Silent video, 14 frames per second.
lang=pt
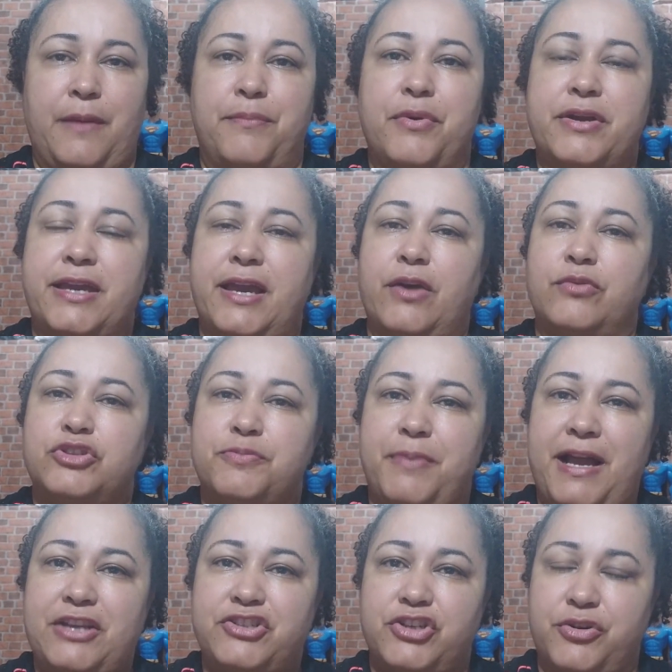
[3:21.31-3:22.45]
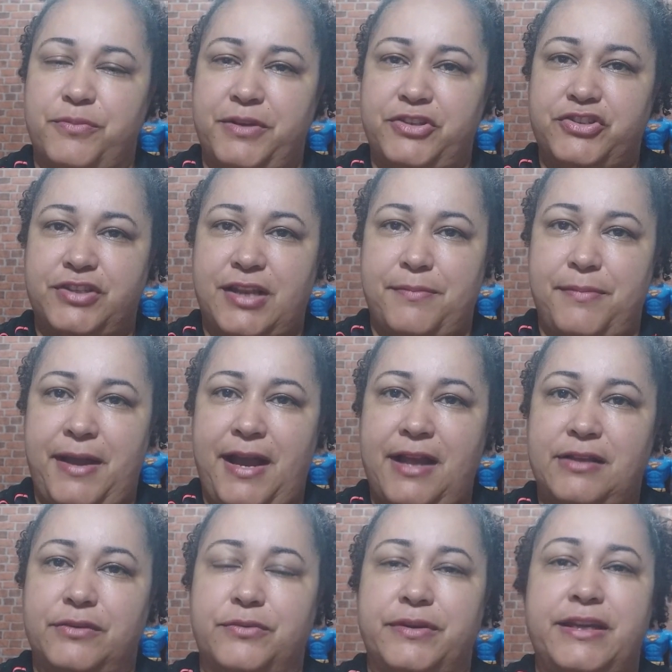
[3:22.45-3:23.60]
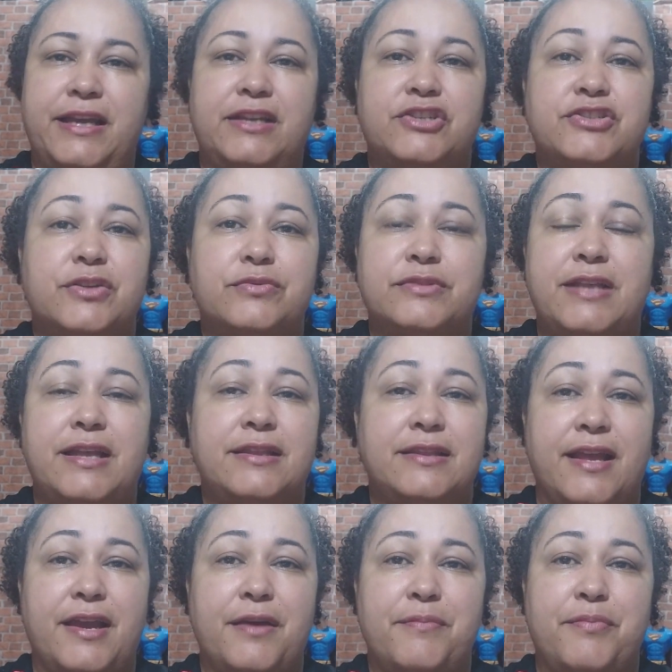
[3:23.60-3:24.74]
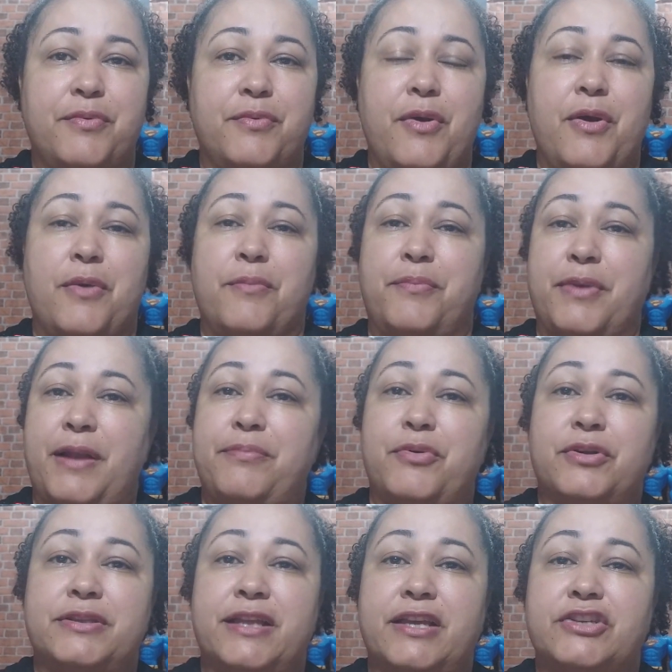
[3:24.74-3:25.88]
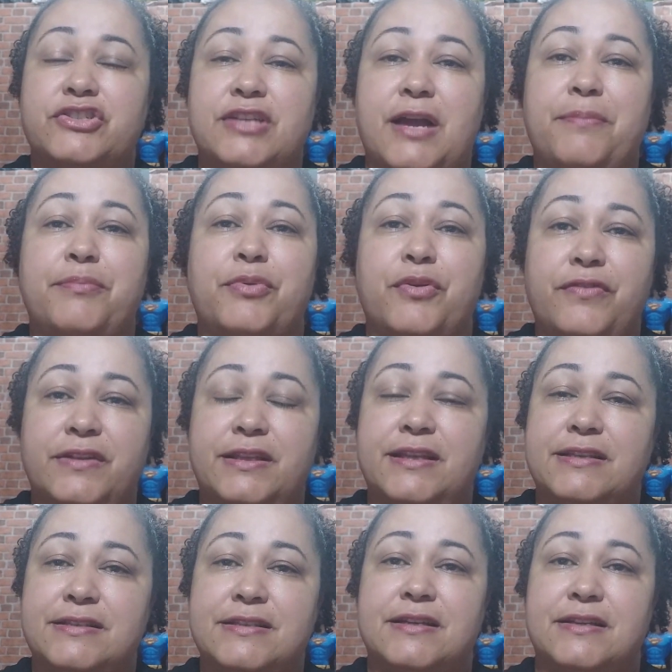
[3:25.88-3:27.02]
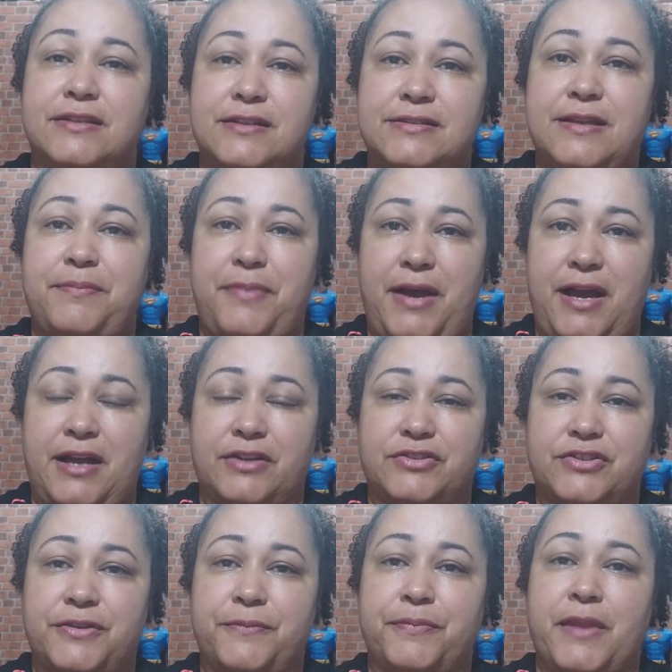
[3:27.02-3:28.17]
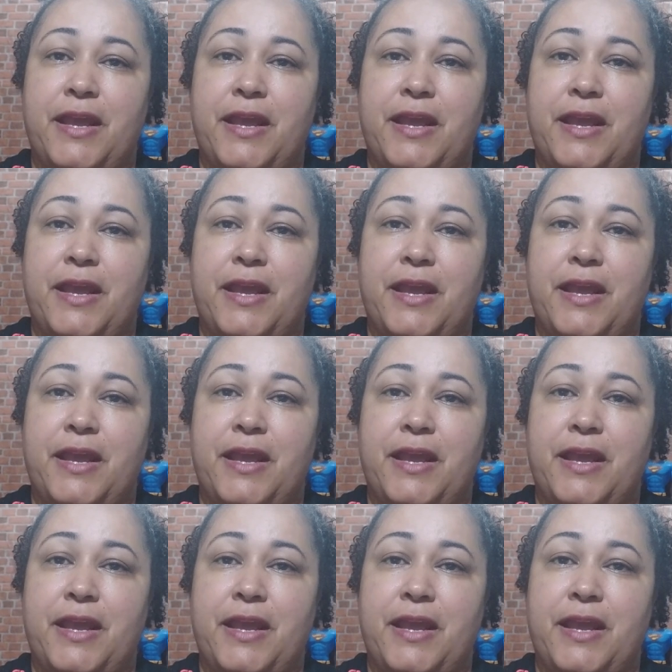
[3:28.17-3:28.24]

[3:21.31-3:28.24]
Porque os pais geralmente trabalham e eles não têm tempo para poder estar providenciando essa parte.